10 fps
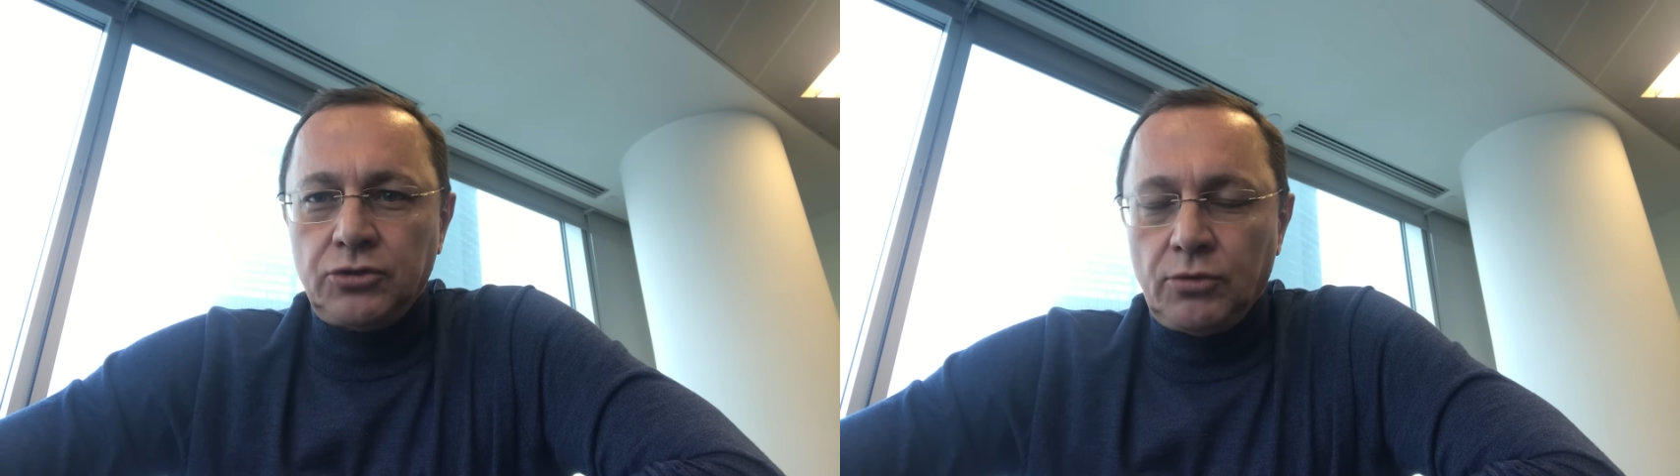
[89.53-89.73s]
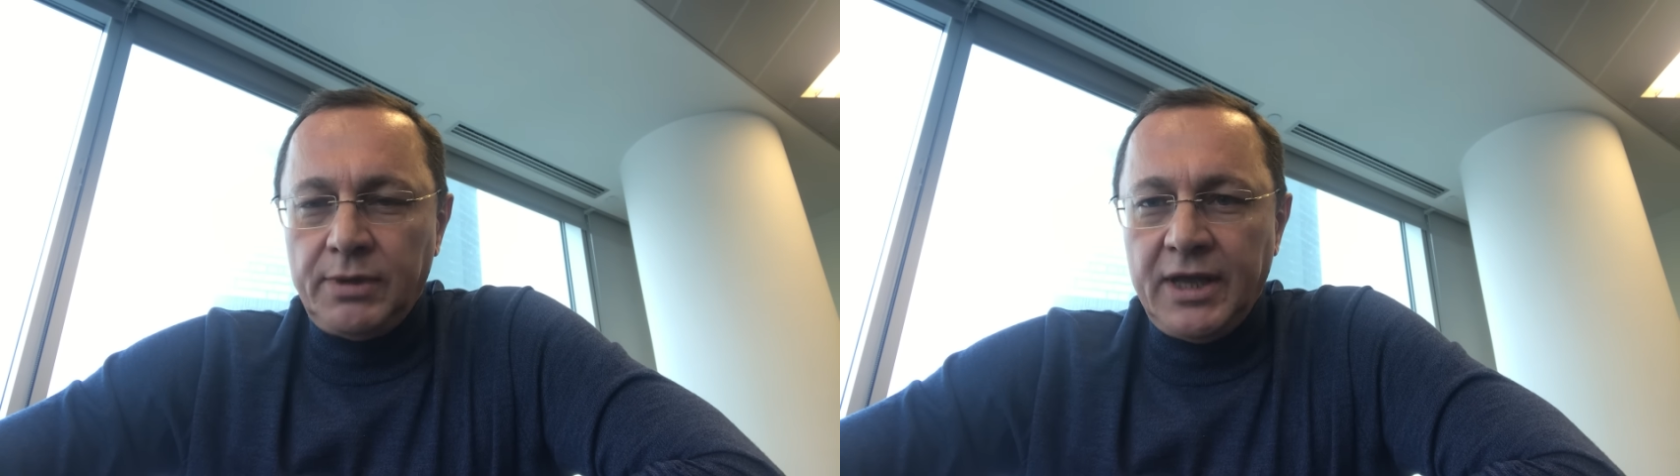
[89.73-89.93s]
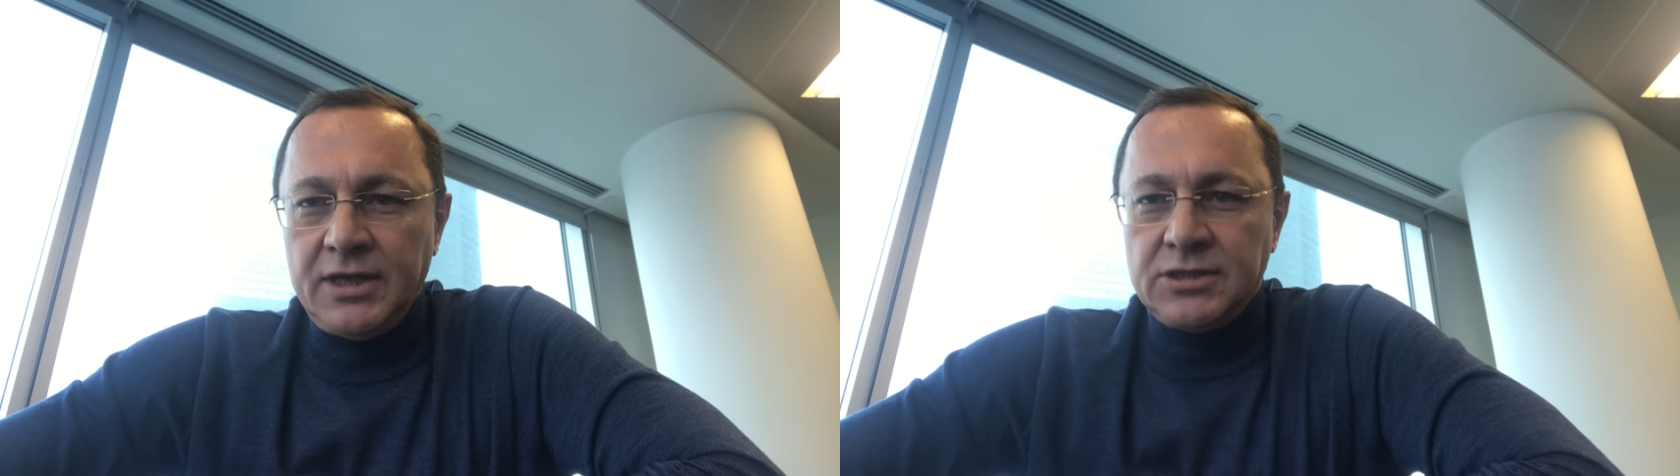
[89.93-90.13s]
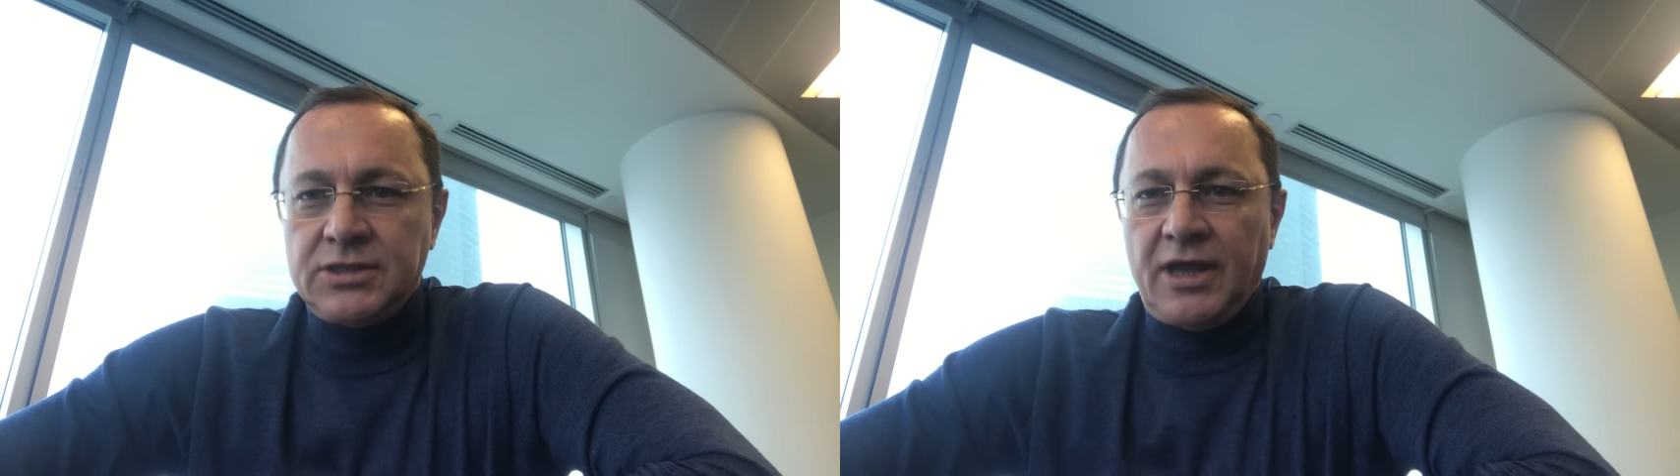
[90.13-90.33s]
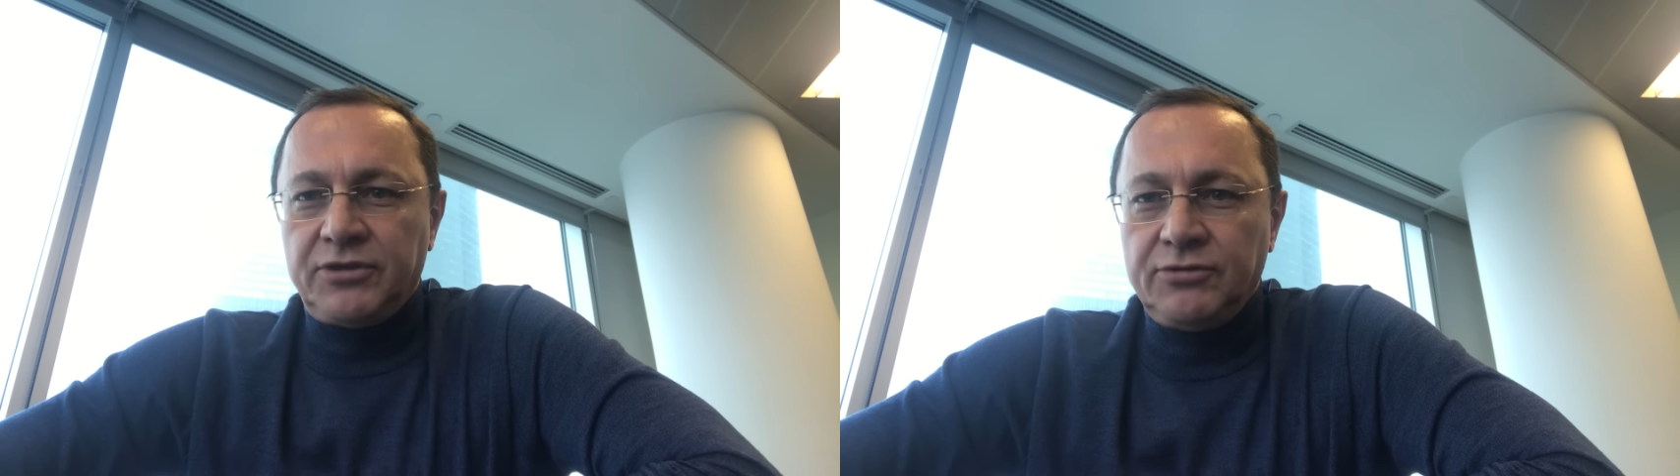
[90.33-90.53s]
рублей и
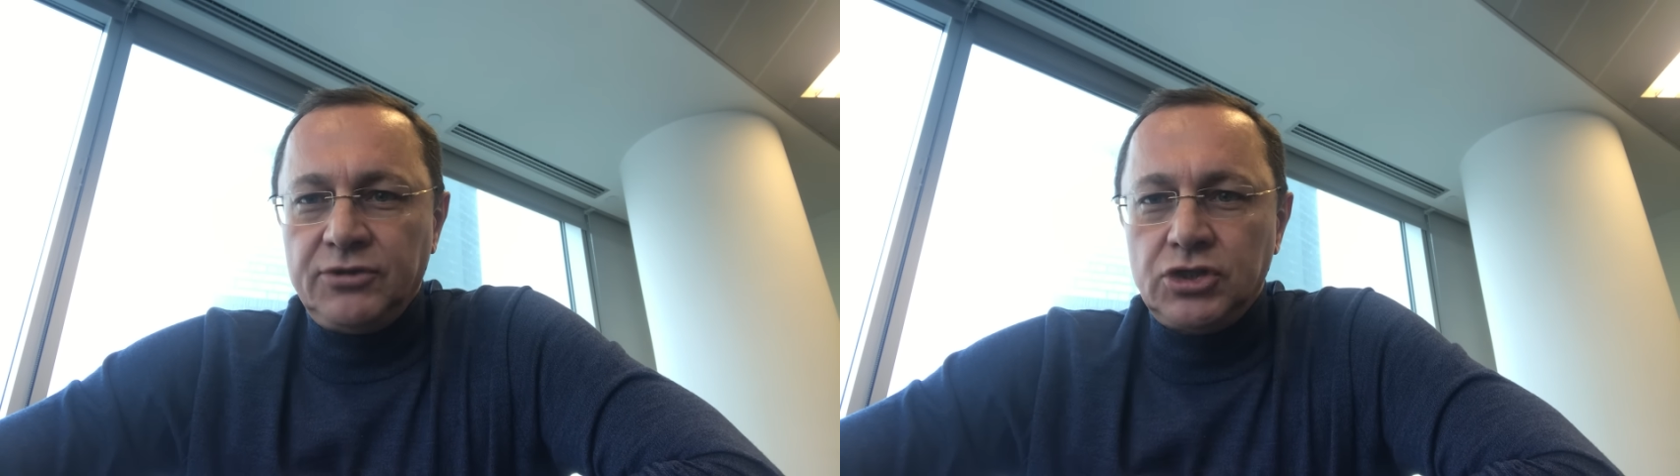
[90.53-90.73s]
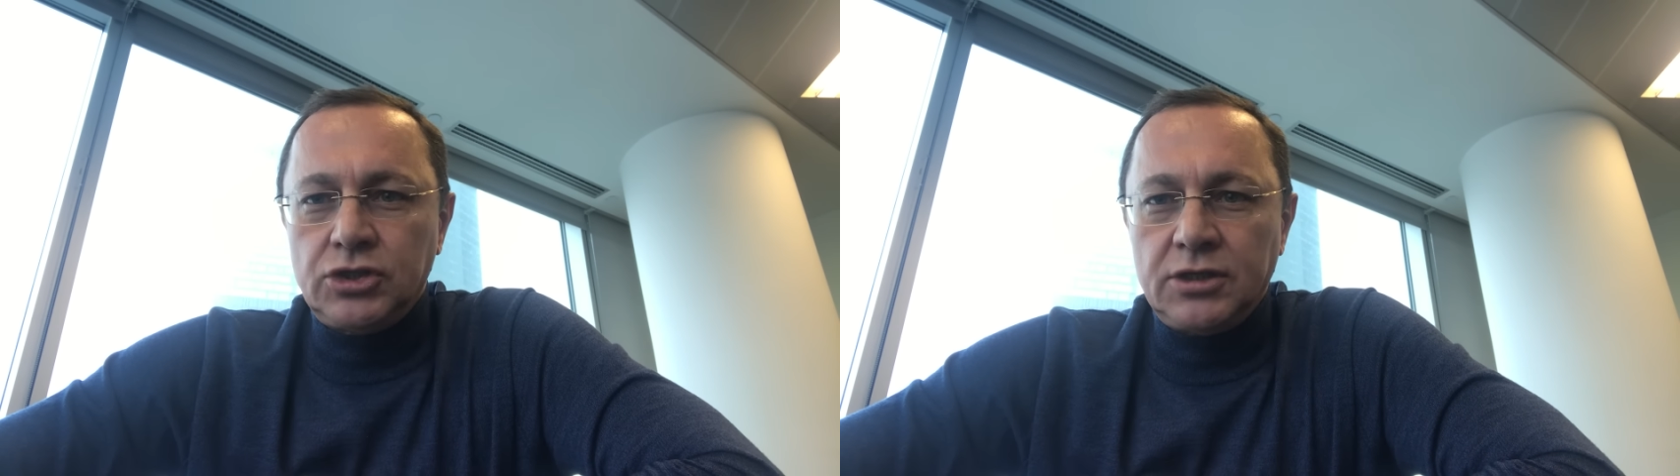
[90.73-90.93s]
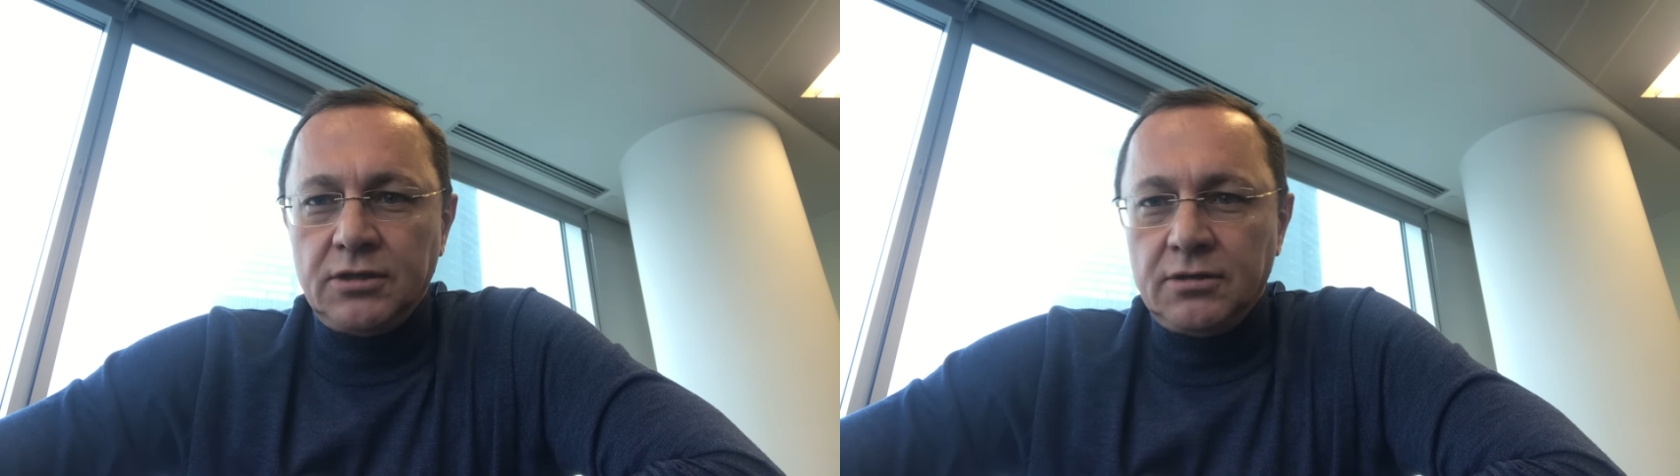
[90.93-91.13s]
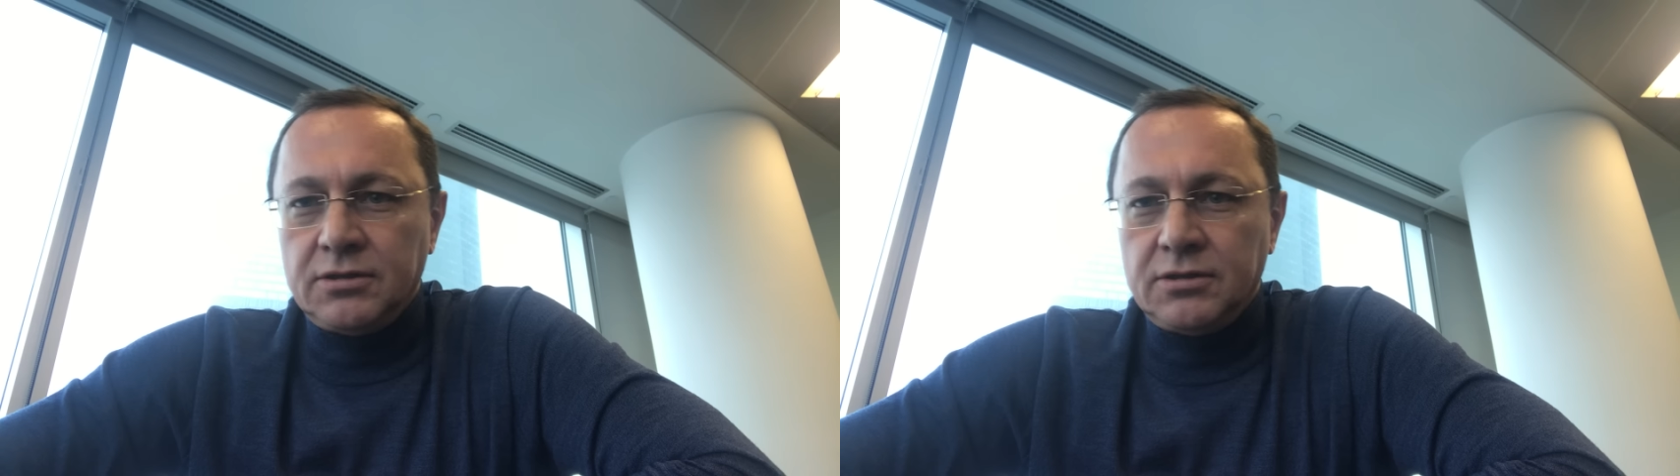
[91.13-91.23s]
ставки выше,